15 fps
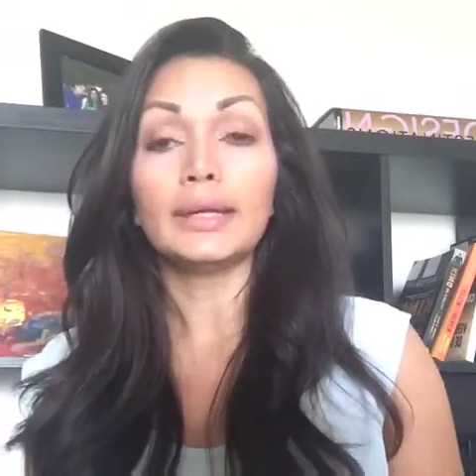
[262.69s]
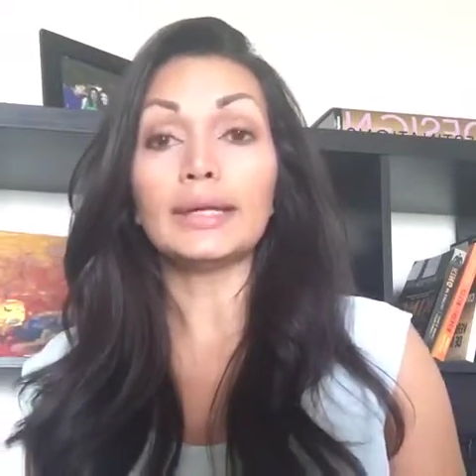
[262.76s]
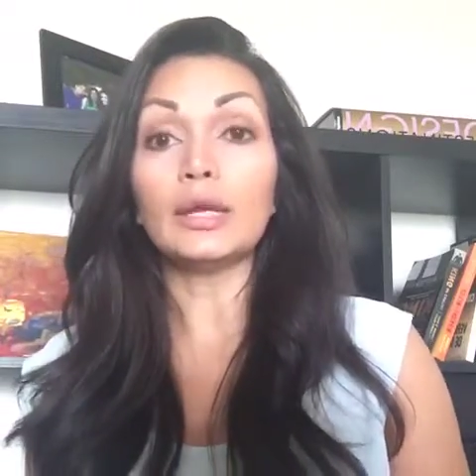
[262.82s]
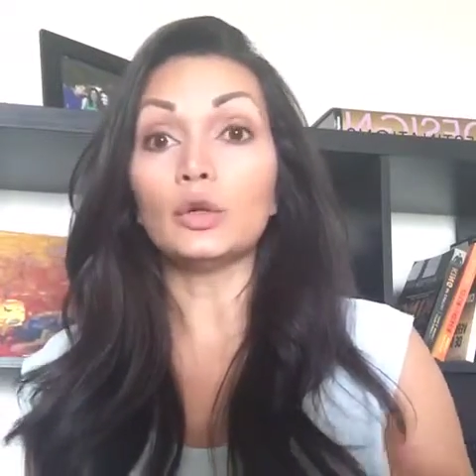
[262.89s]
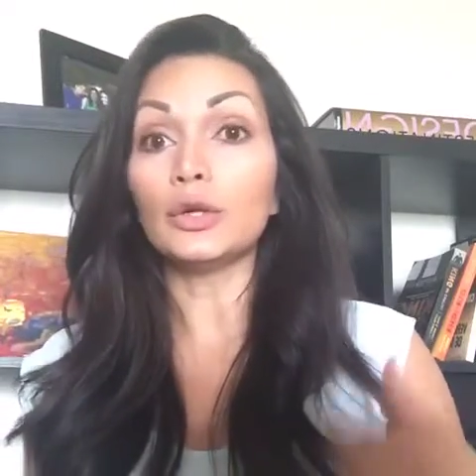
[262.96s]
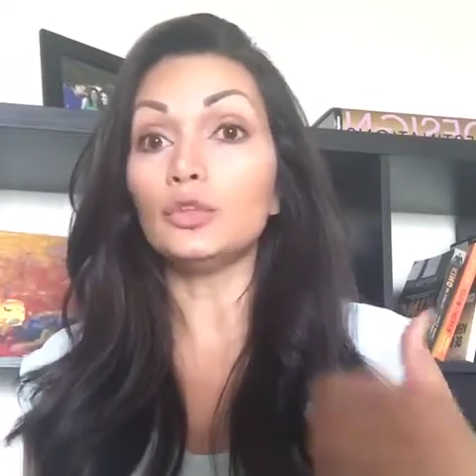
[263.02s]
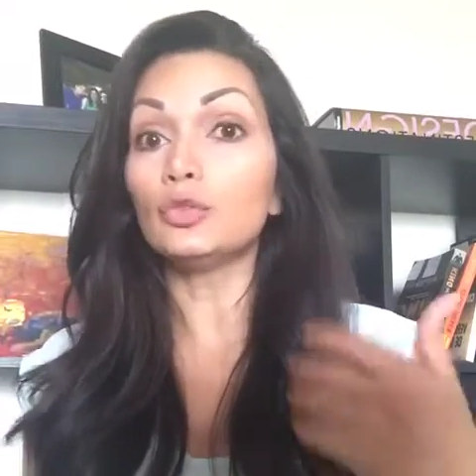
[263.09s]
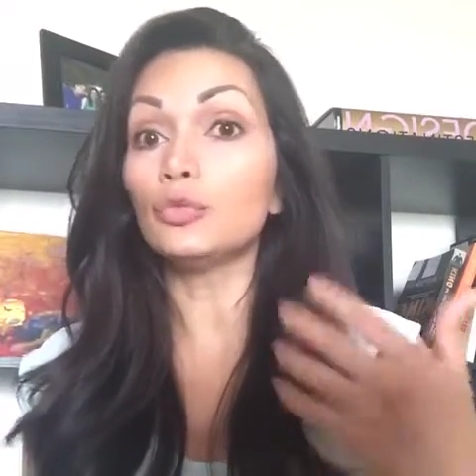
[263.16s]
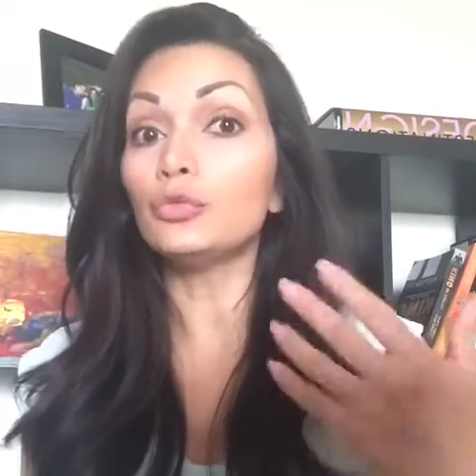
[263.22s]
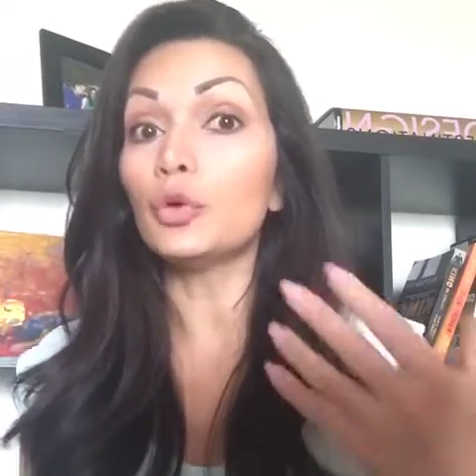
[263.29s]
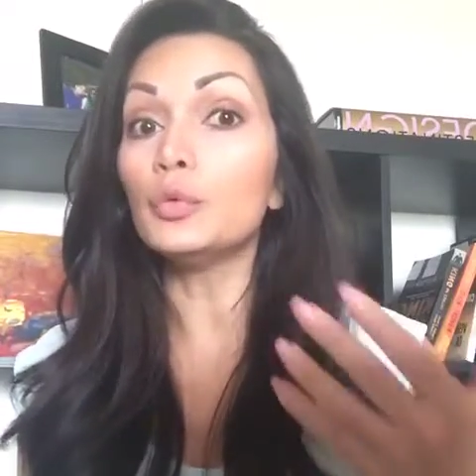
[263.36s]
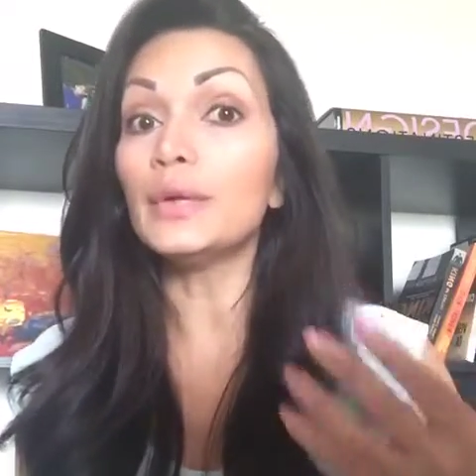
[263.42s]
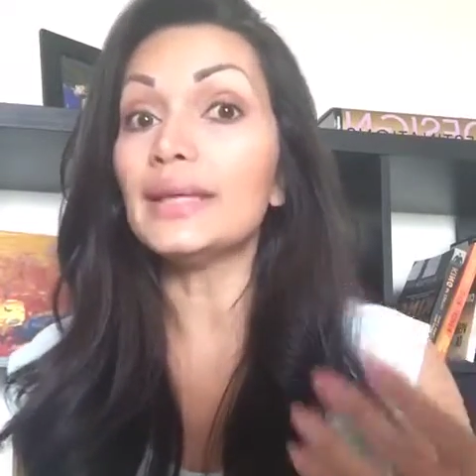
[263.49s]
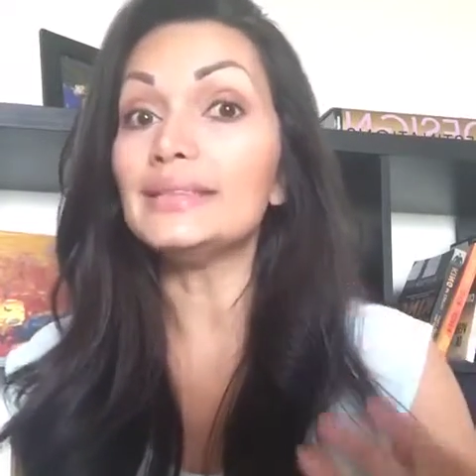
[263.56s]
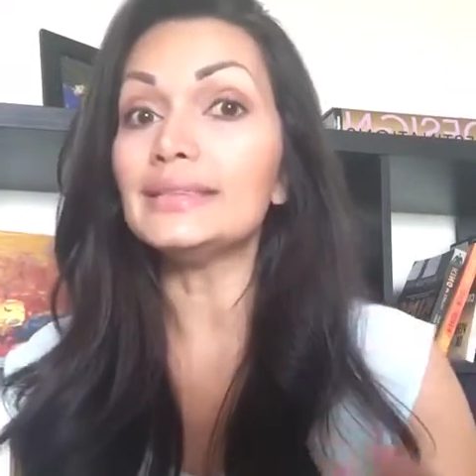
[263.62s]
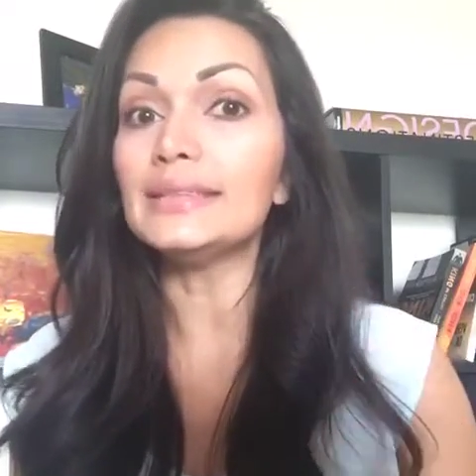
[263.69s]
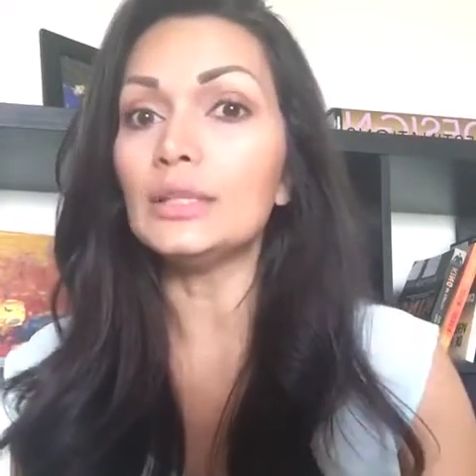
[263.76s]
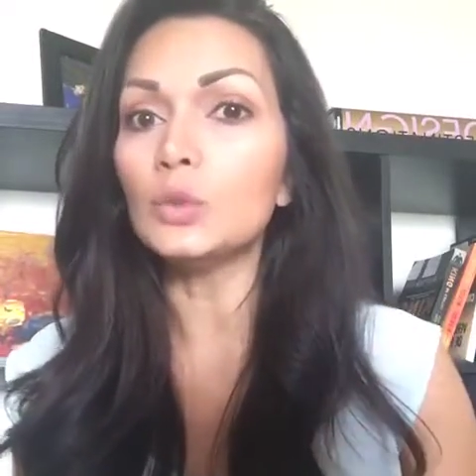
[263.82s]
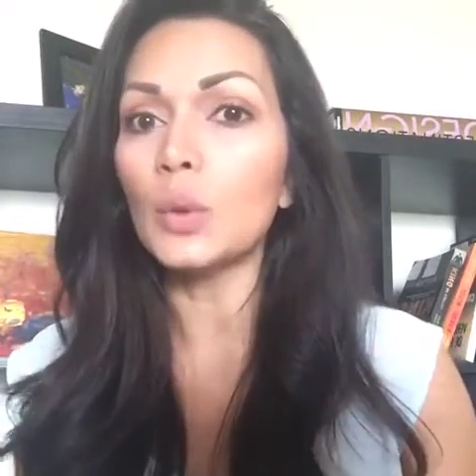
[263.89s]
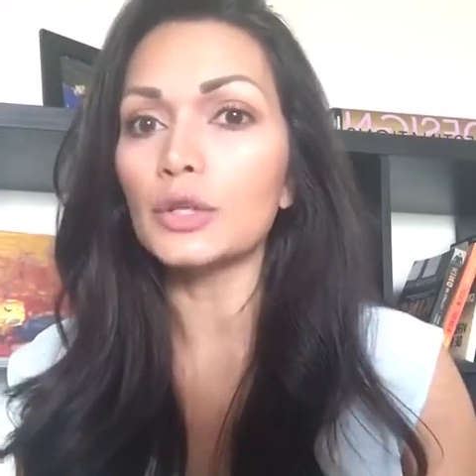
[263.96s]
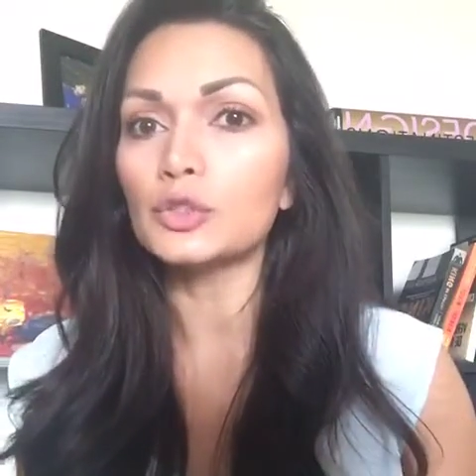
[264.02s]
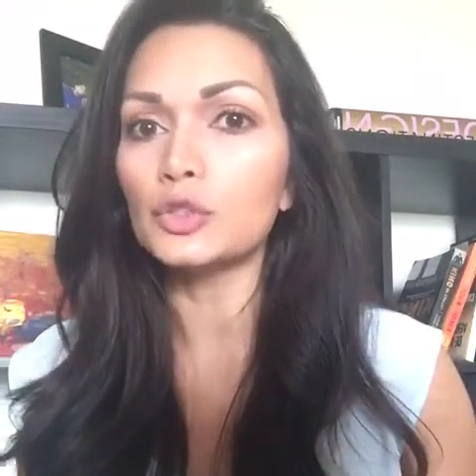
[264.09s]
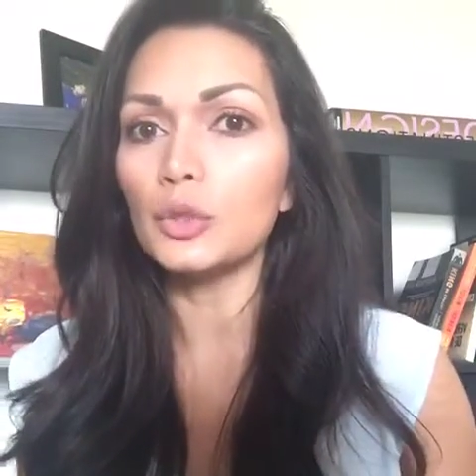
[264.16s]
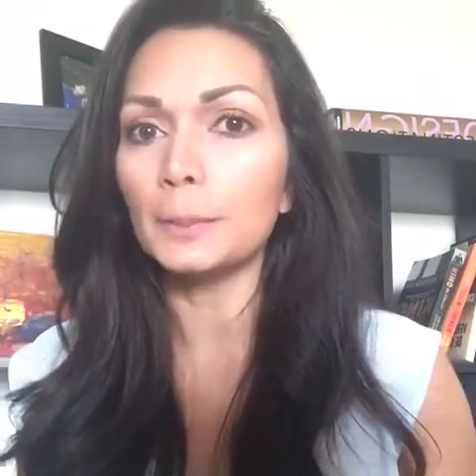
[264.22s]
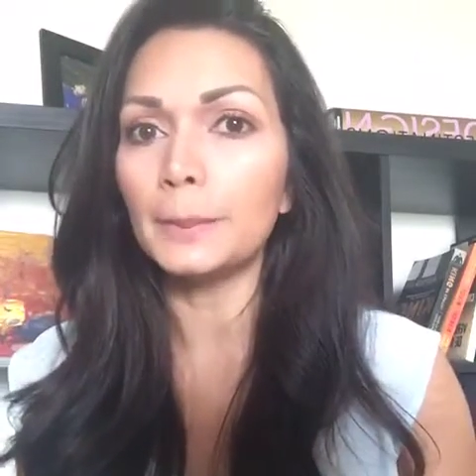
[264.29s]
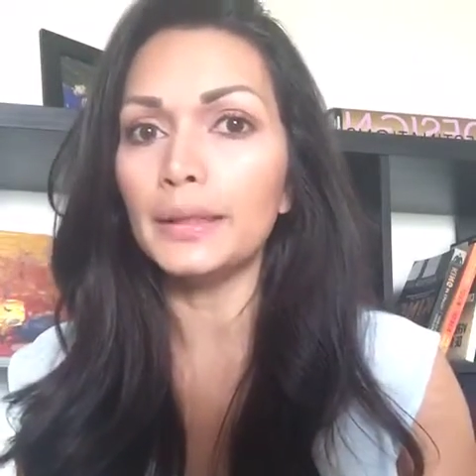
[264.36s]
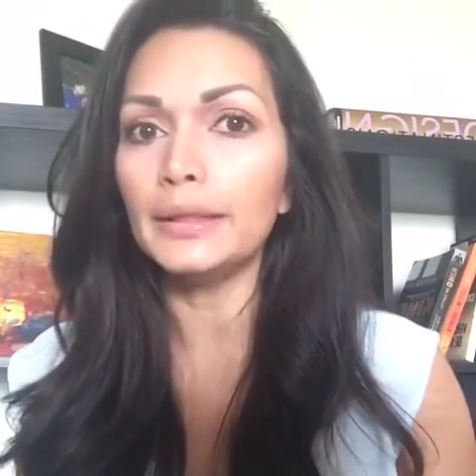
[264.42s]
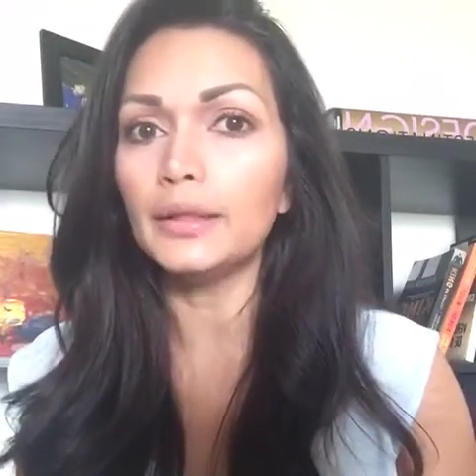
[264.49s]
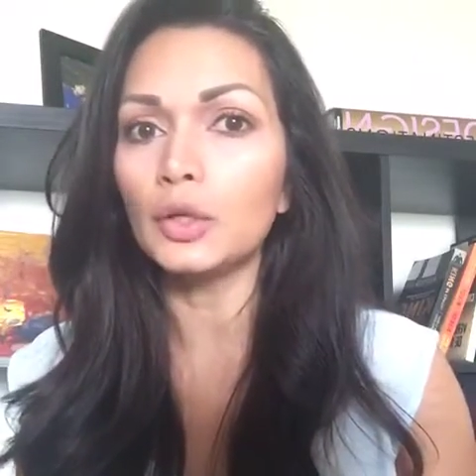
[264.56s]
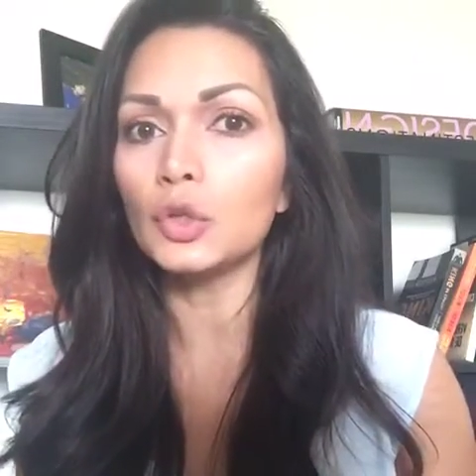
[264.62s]
que lo que hizo fue una insinuación
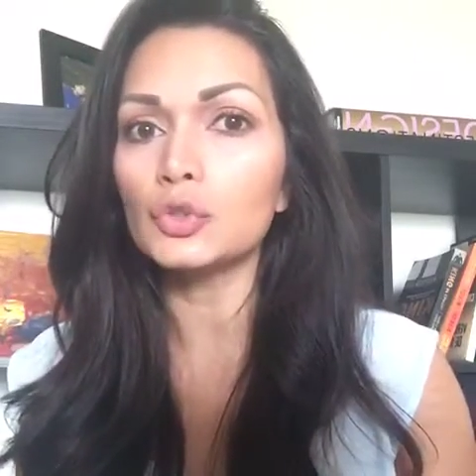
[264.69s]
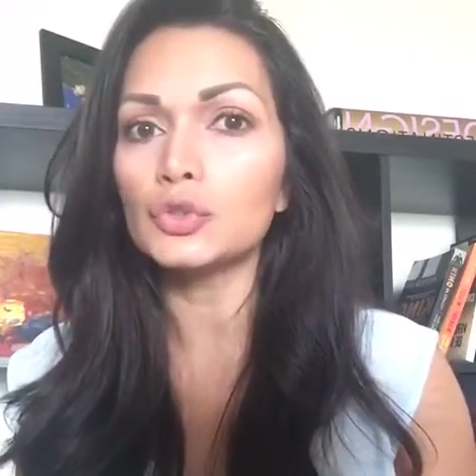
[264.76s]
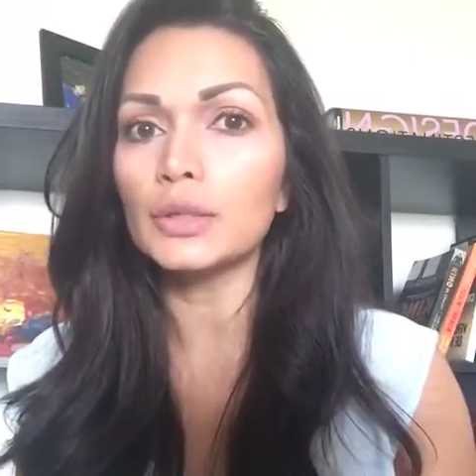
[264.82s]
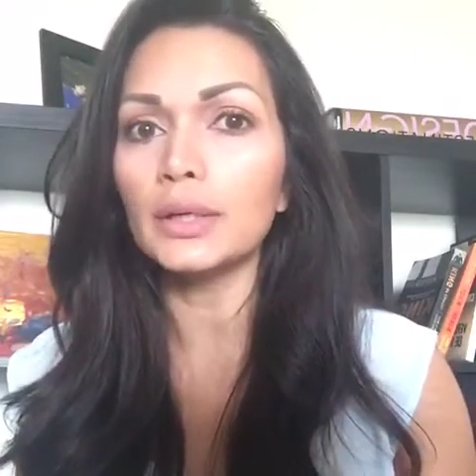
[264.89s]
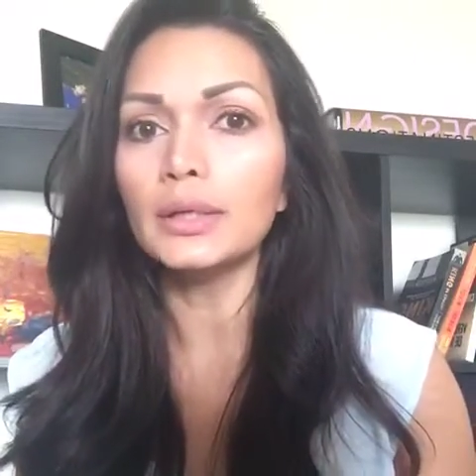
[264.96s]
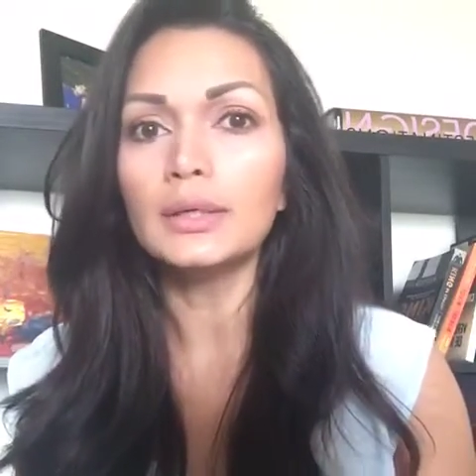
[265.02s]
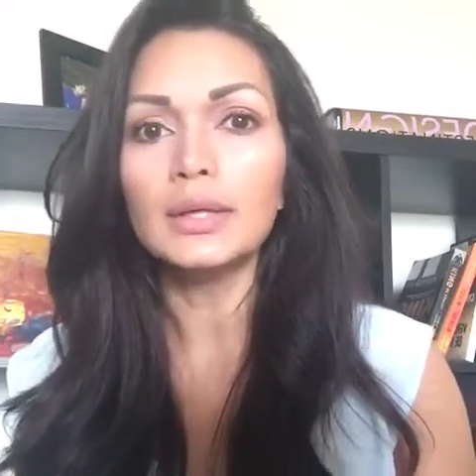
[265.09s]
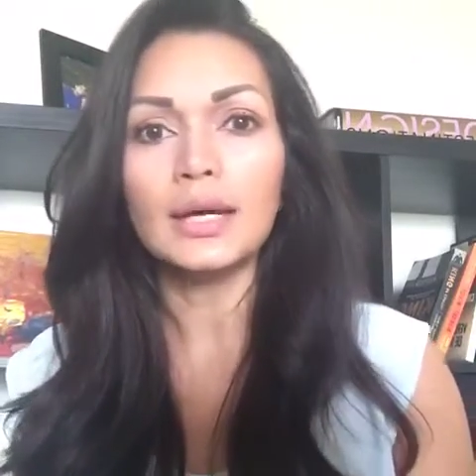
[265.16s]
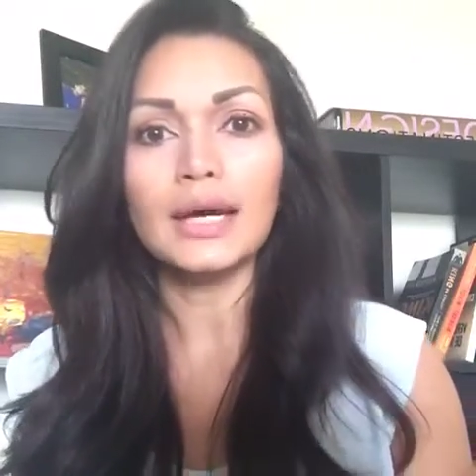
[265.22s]
peligrosa,